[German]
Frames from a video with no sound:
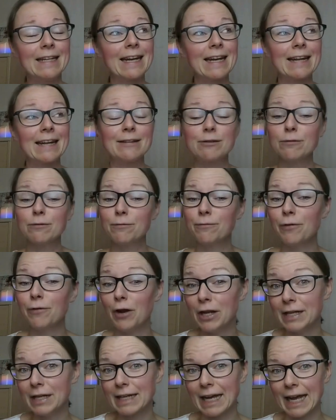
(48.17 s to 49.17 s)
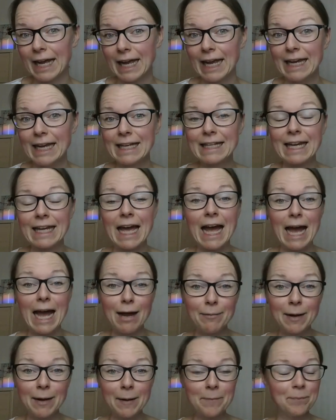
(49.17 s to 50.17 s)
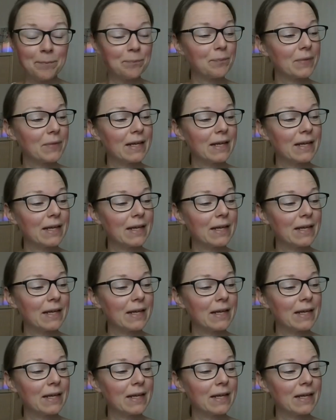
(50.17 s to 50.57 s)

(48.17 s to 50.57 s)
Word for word: dann hast du völlig recht. Aber